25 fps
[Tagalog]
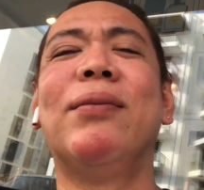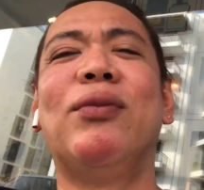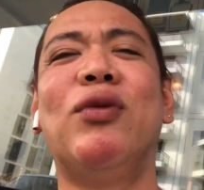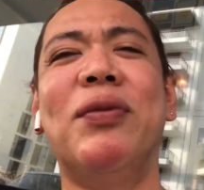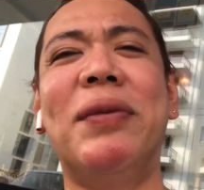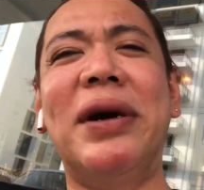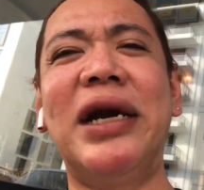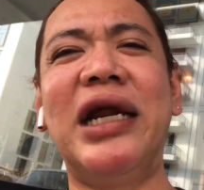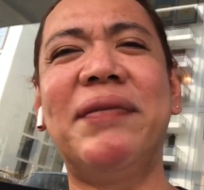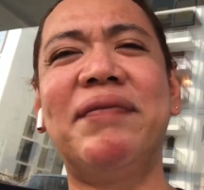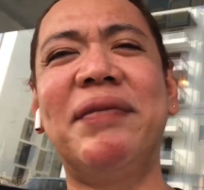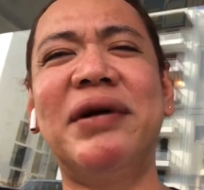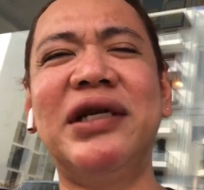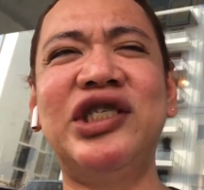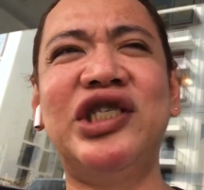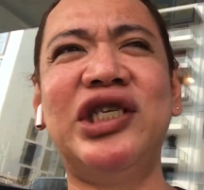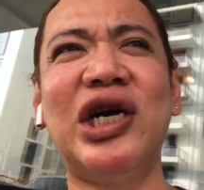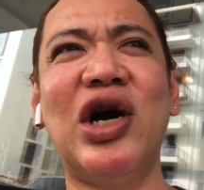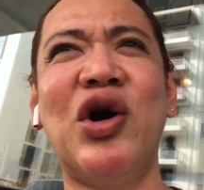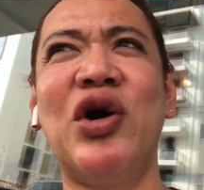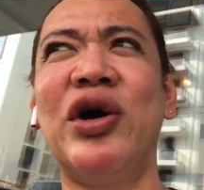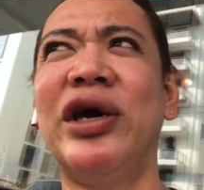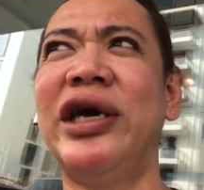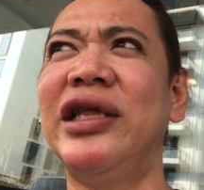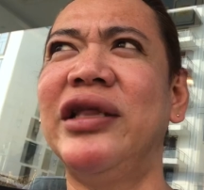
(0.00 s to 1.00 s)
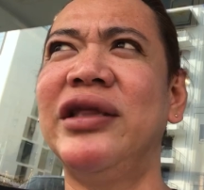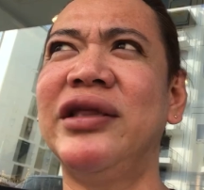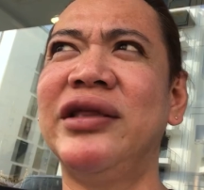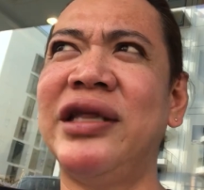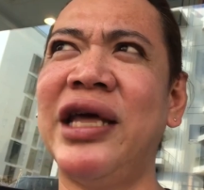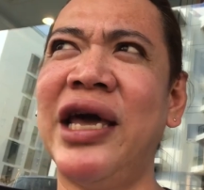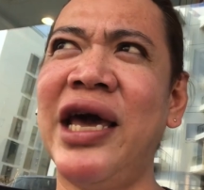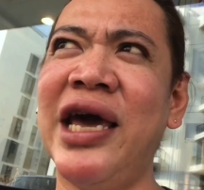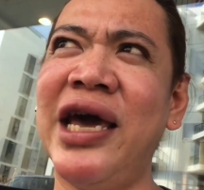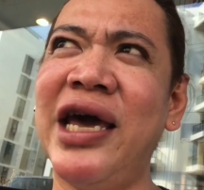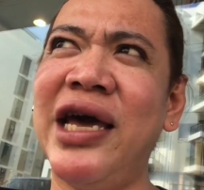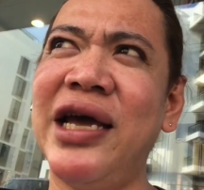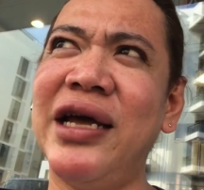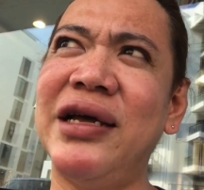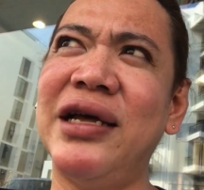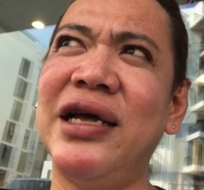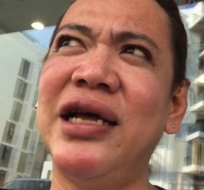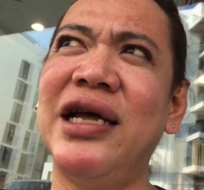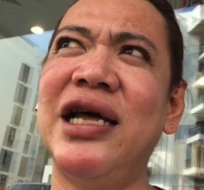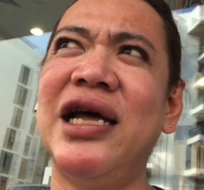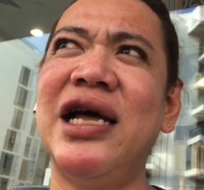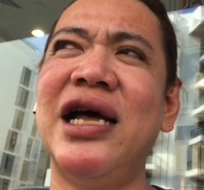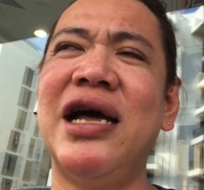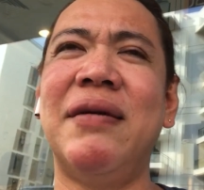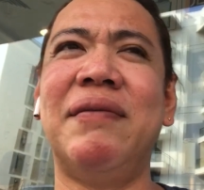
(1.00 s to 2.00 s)
bumalik man siya o hindi
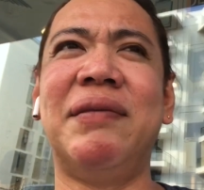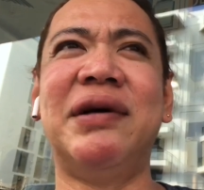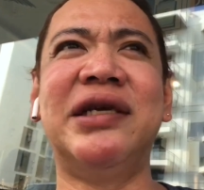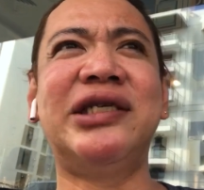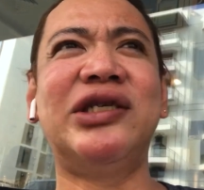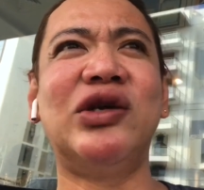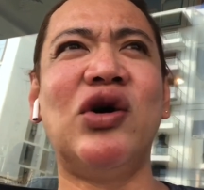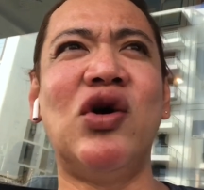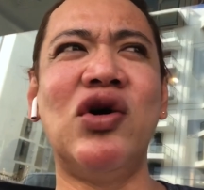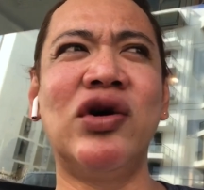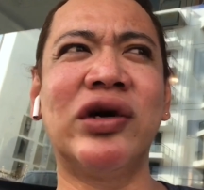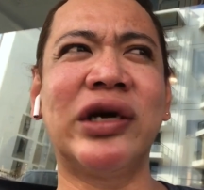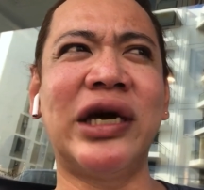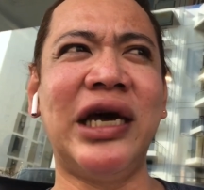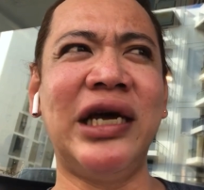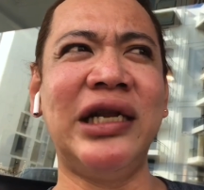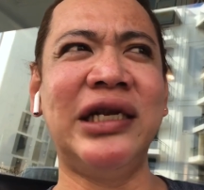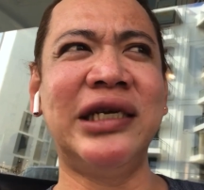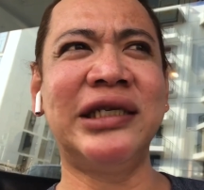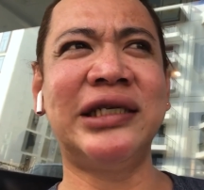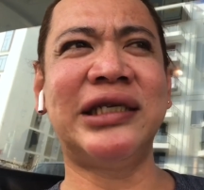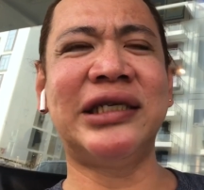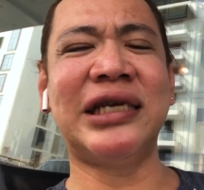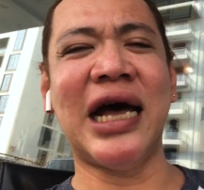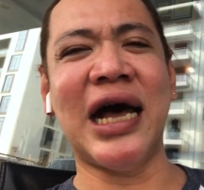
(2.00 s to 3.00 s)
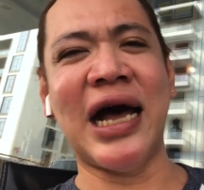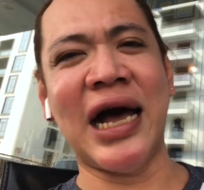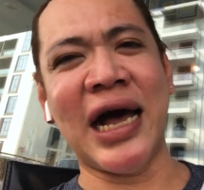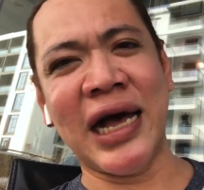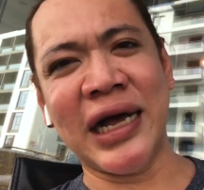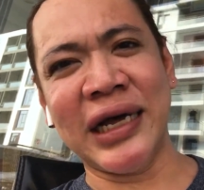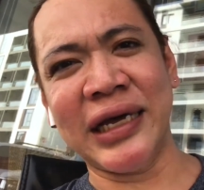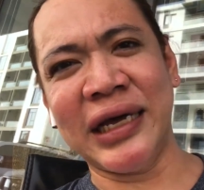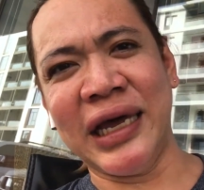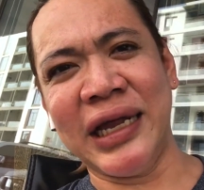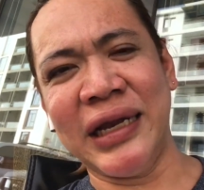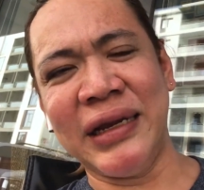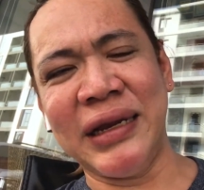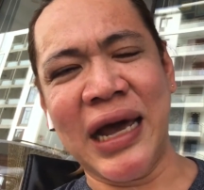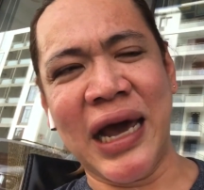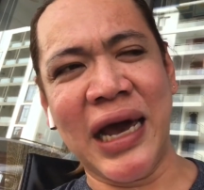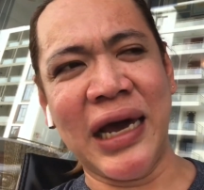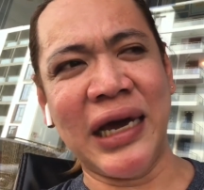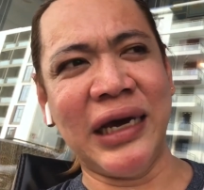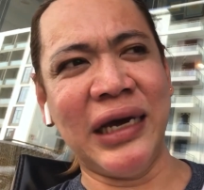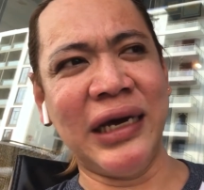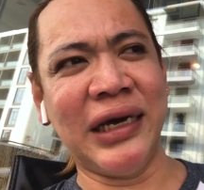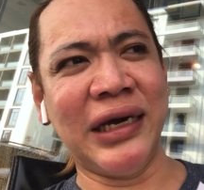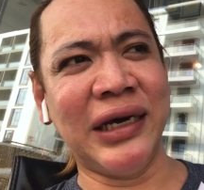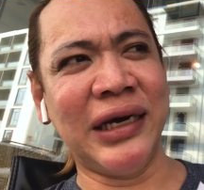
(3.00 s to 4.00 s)
mas okay na sa akin
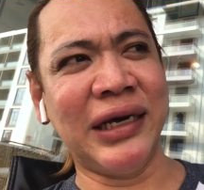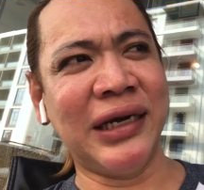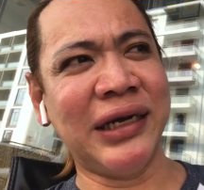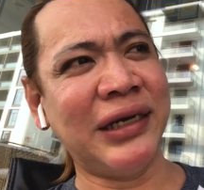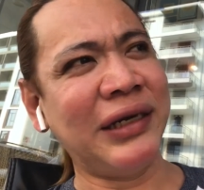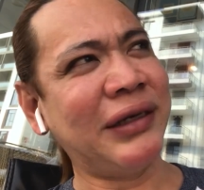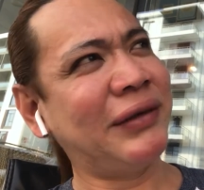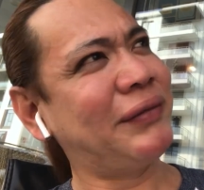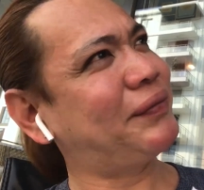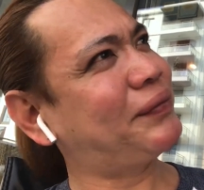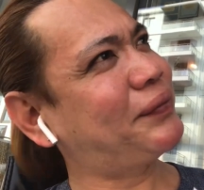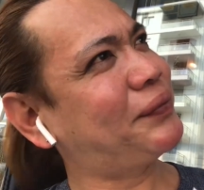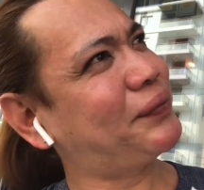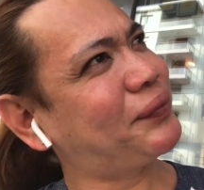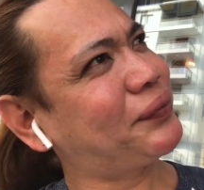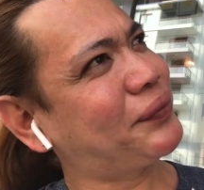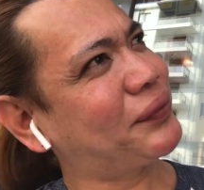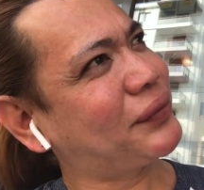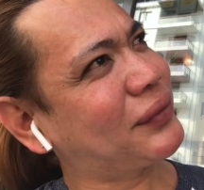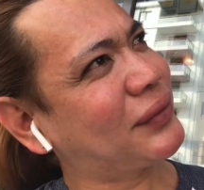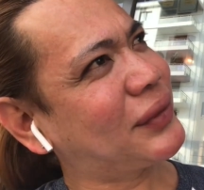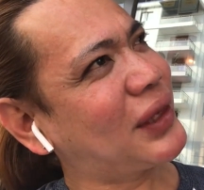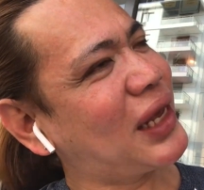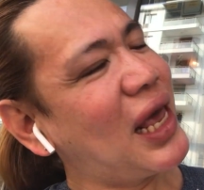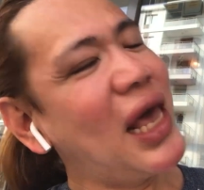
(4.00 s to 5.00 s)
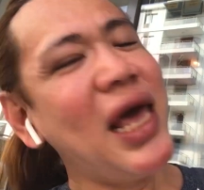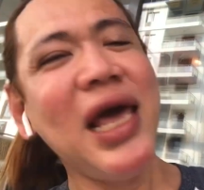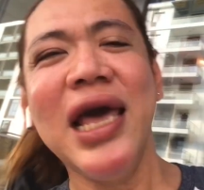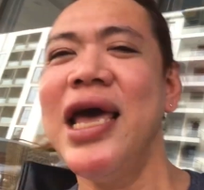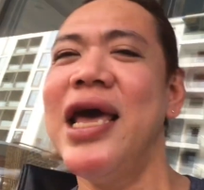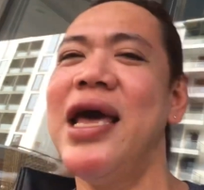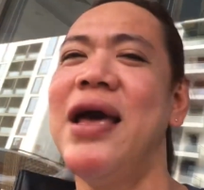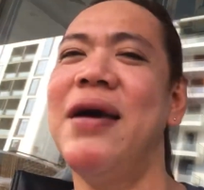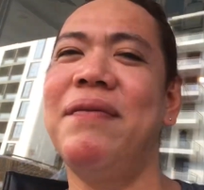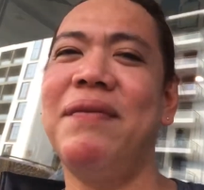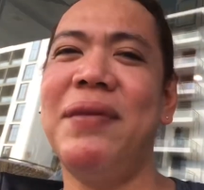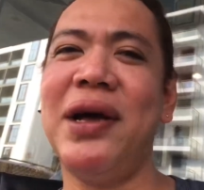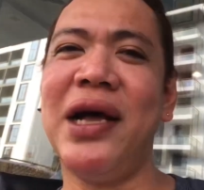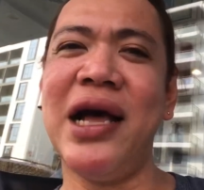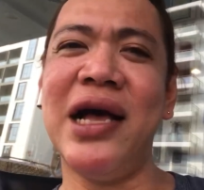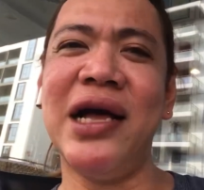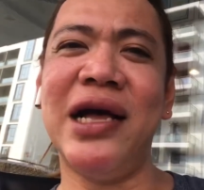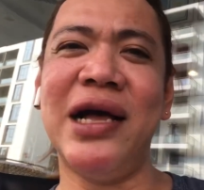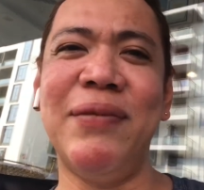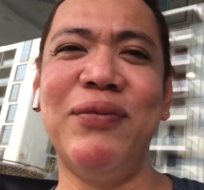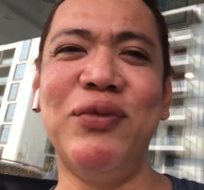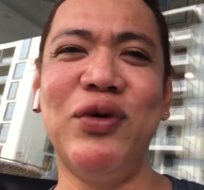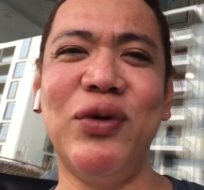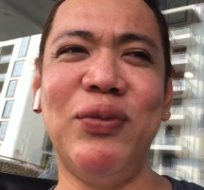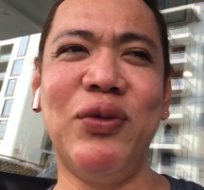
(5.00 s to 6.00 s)
dahil
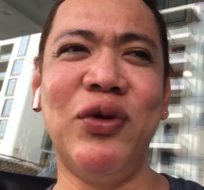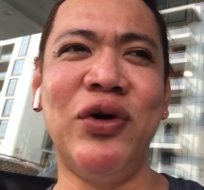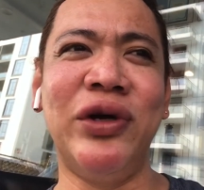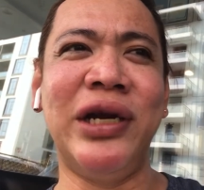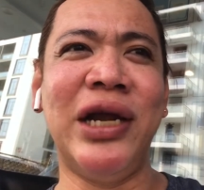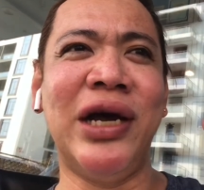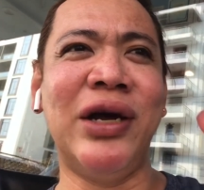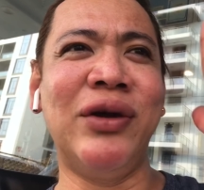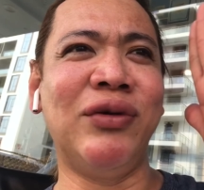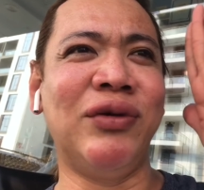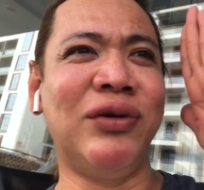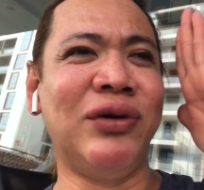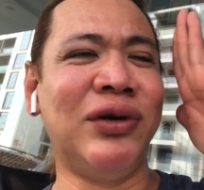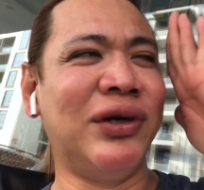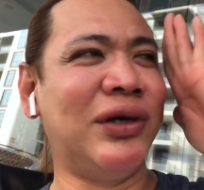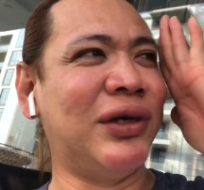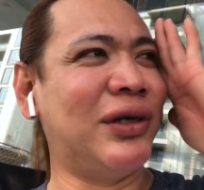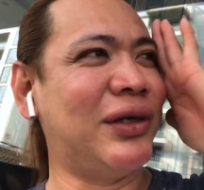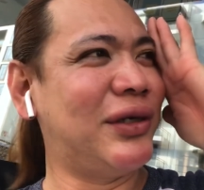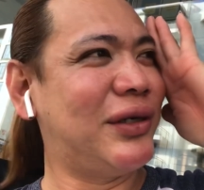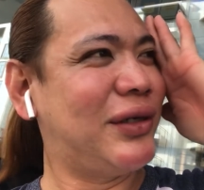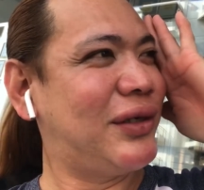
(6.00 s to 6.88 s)
makakamove on ako